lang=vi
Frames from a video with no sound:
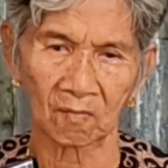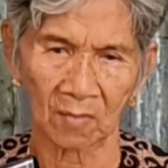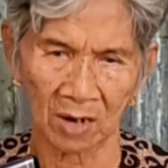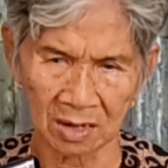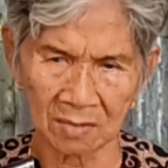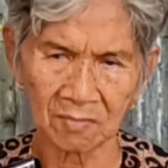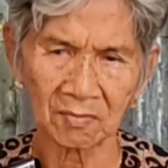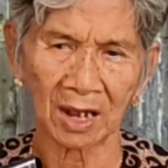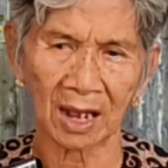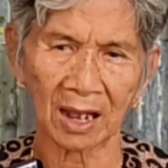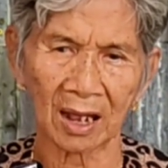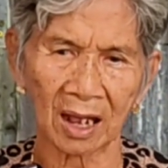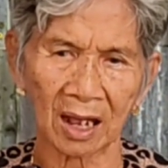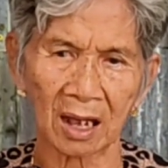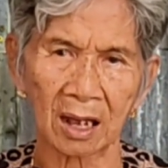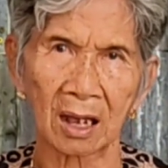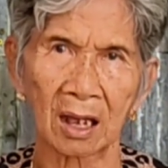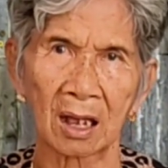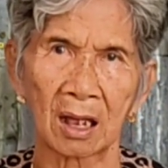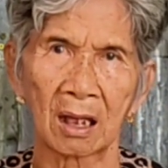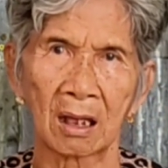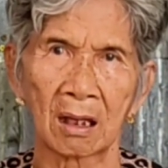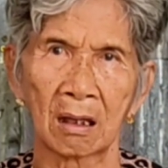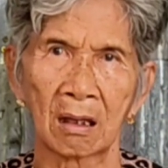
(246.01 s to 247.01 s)
Bệnh mà. Dạ,
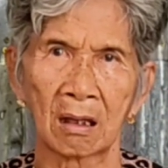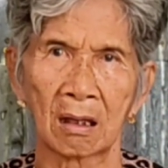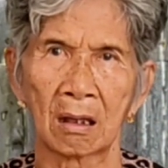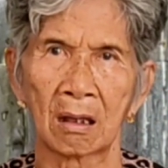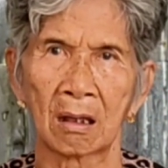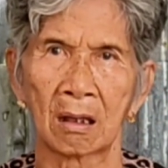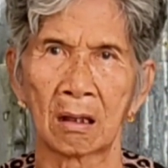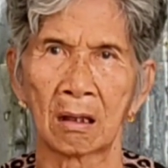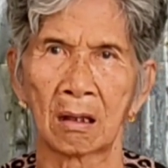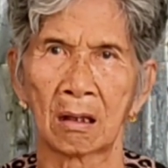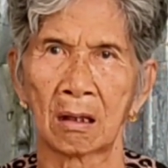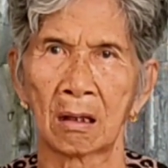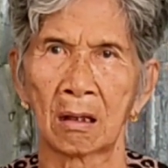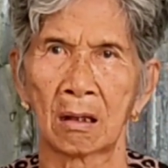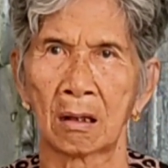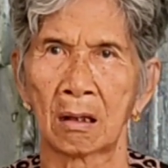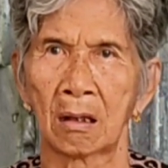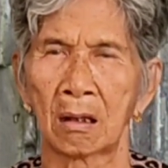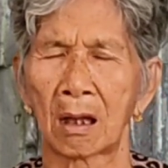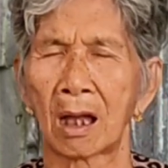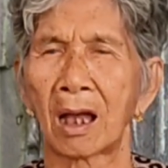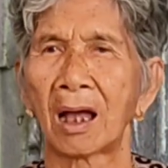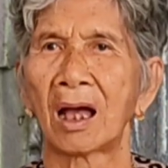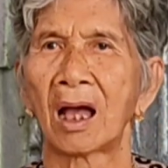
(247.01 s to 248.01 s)
hiện tại đang Sài Gòn âm
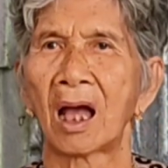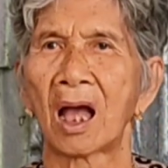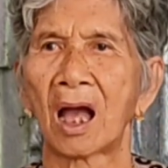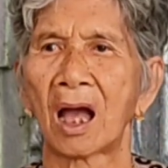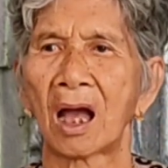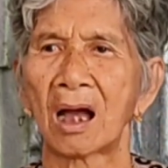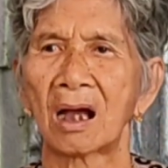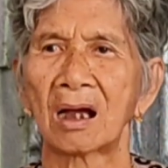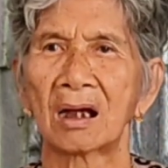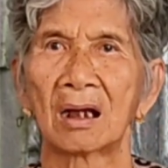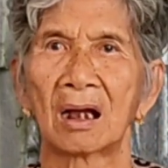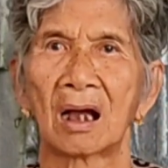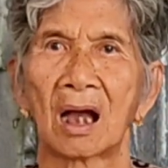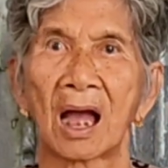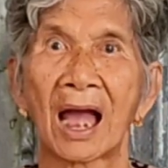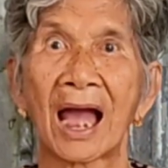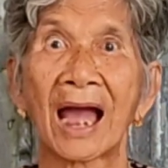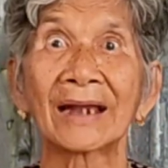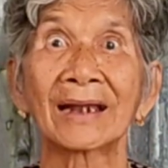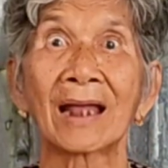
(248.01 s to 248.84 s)
âm luôn đó bà Tư. Ờ, dạ.